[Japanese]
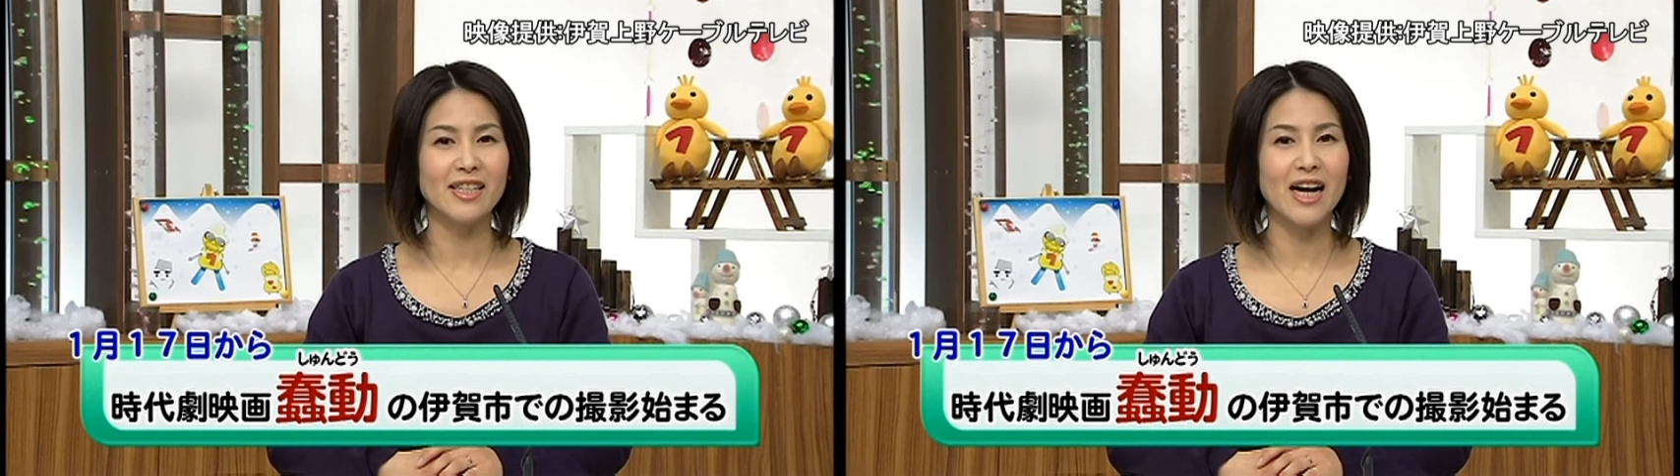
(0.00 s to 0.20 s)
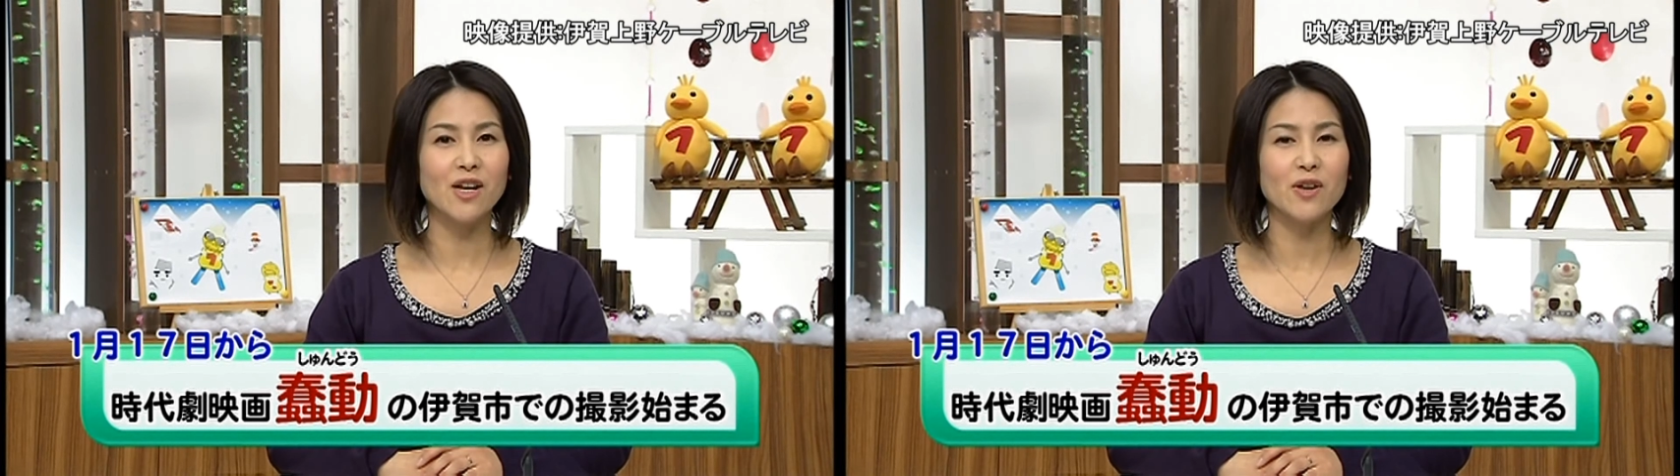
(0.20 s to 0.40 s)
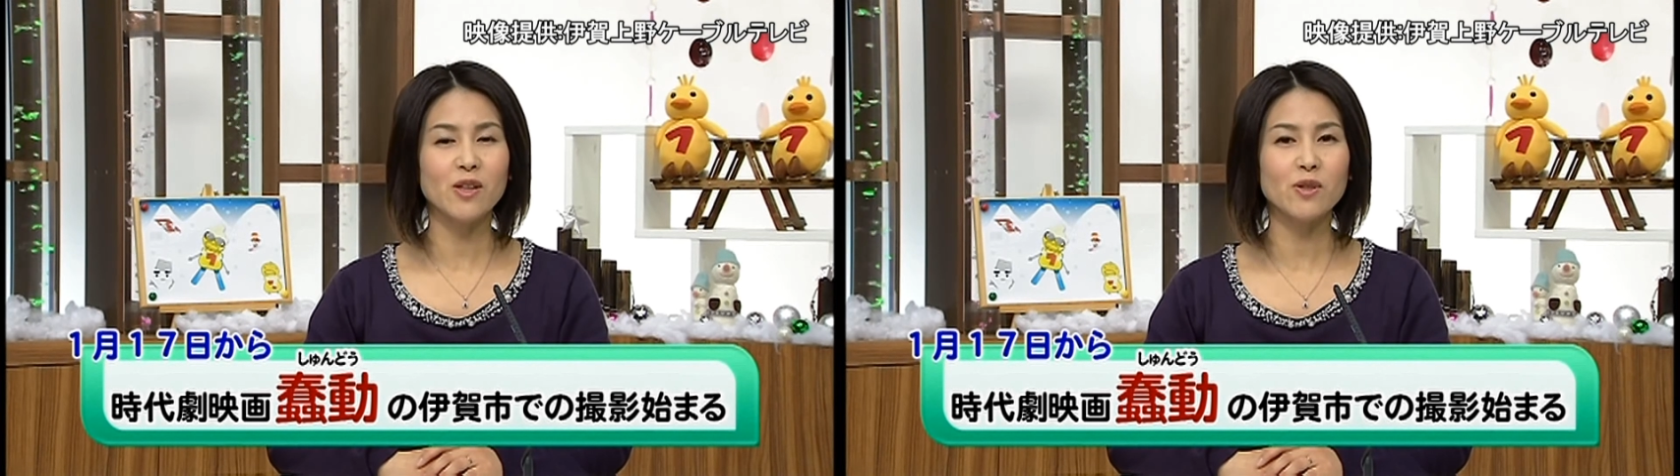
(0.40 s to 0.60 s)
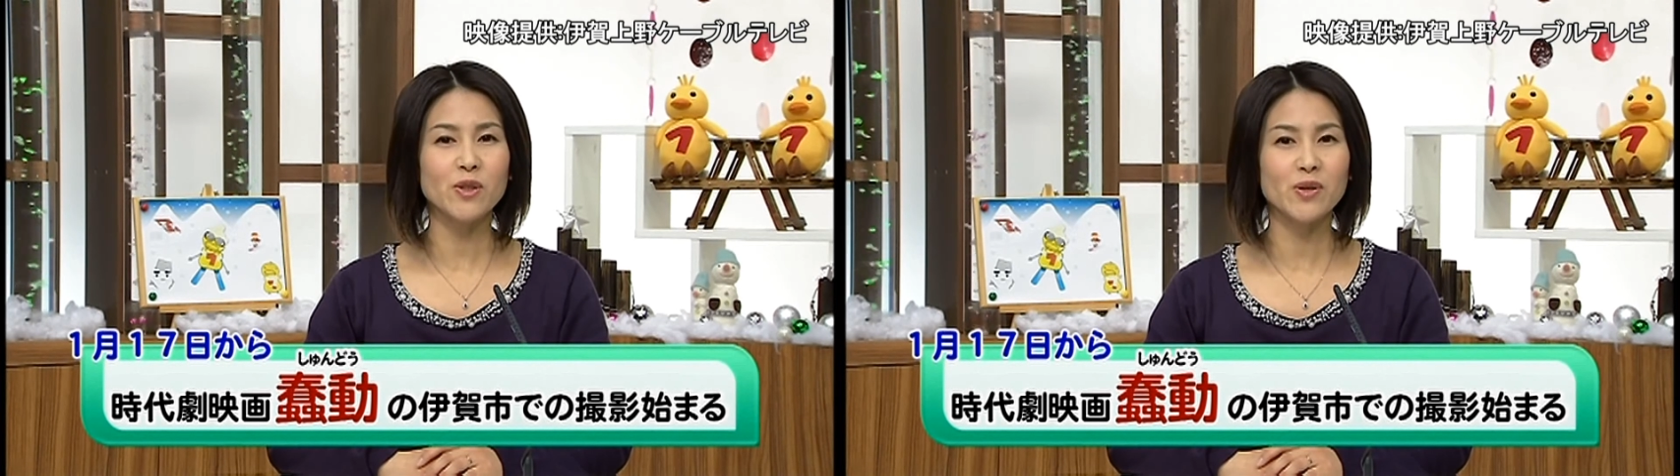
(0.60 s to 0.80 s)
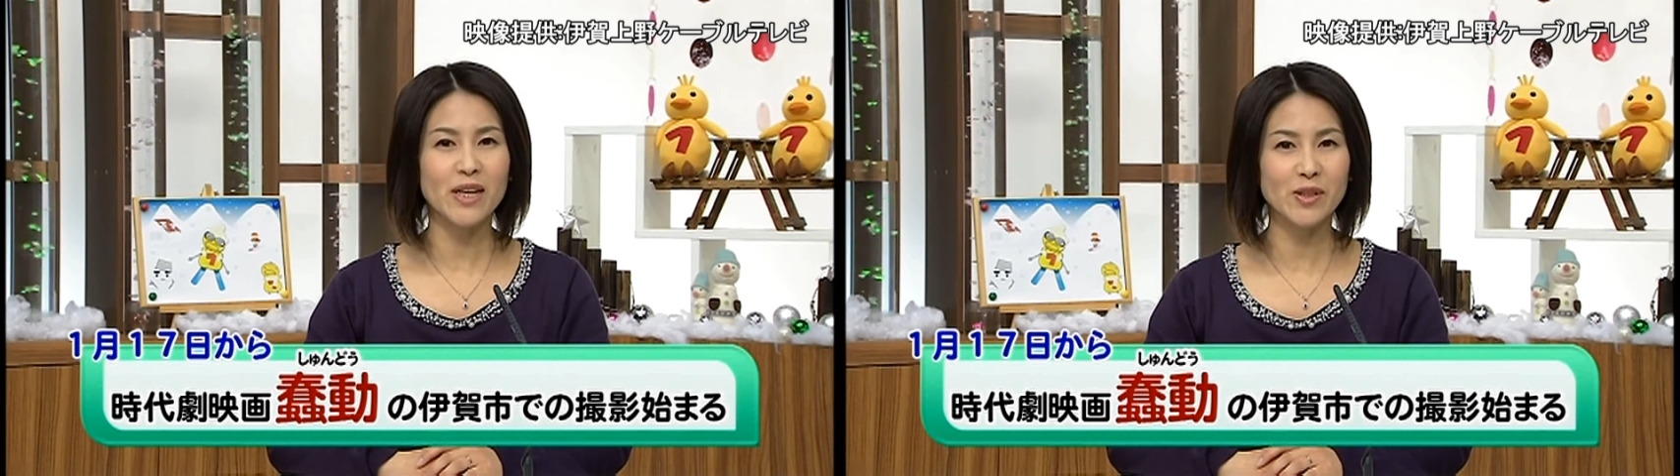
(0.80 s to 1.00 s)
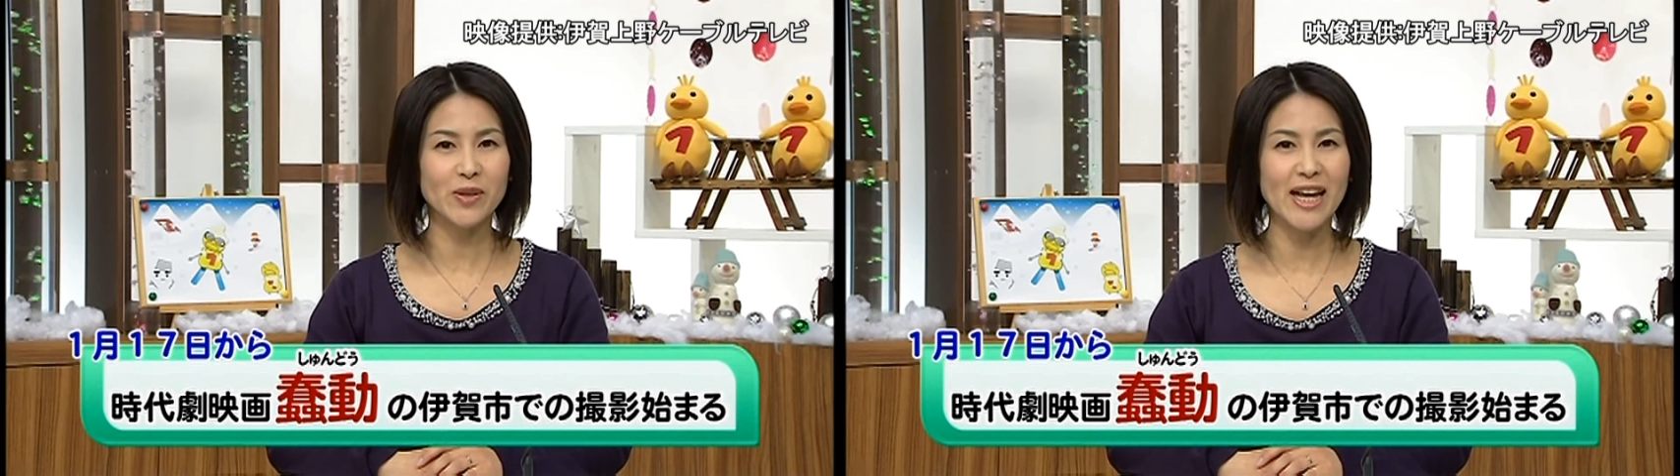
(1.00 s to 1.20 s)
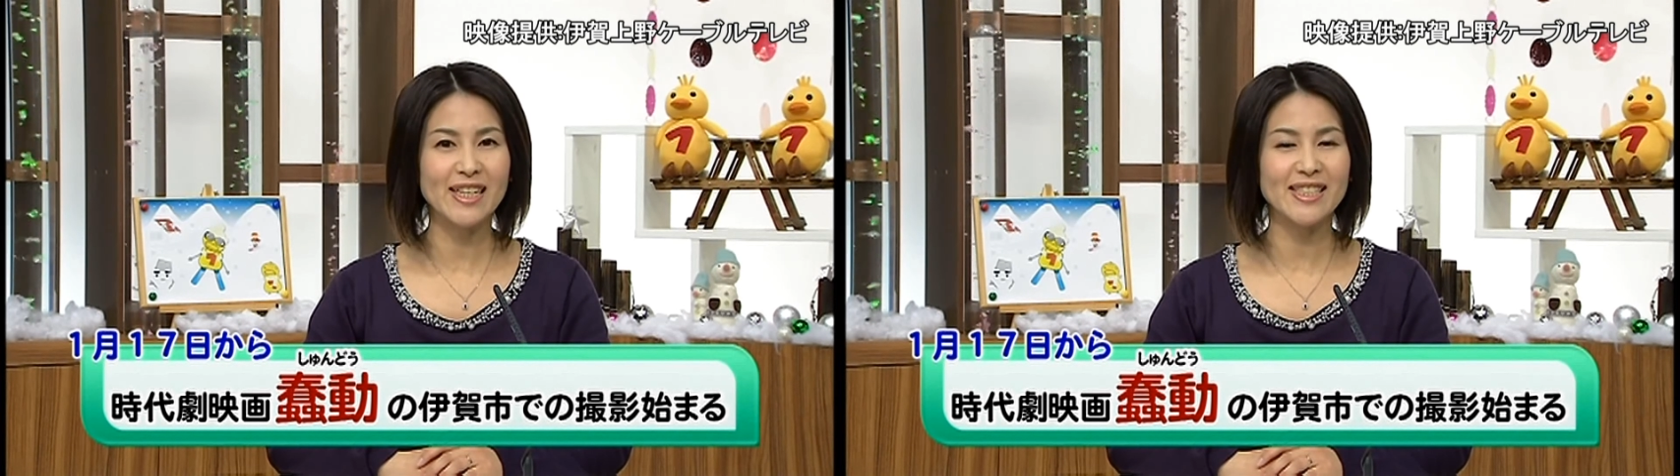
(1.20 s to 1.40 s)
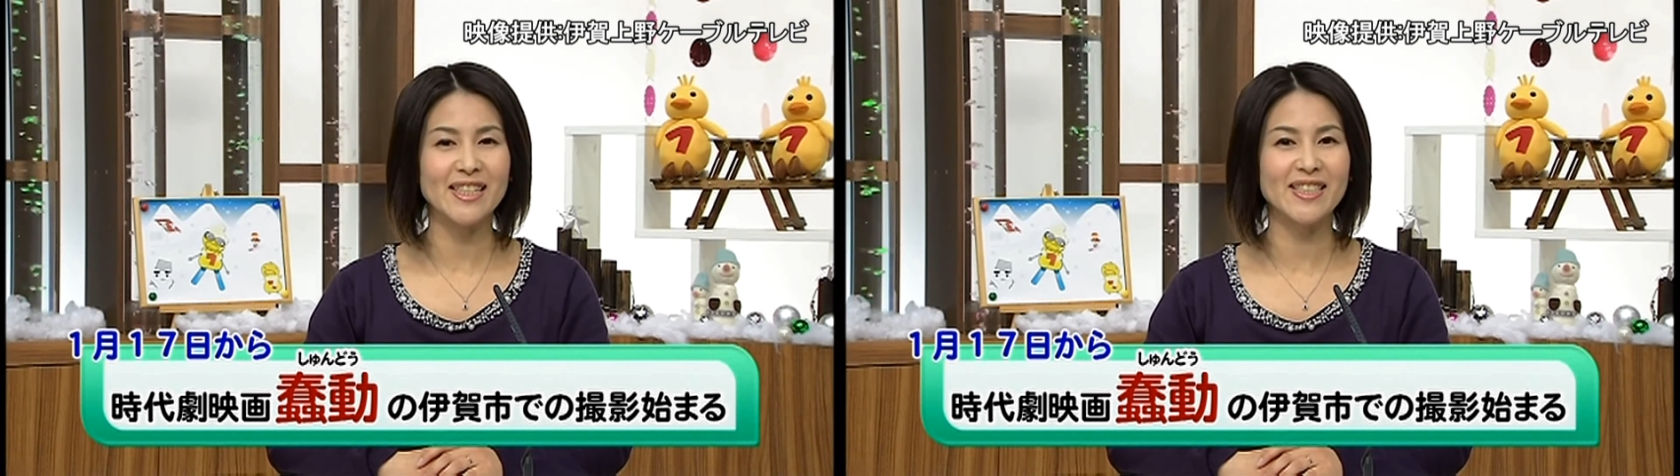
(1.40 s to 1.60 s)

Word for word: 伊賀上野城などで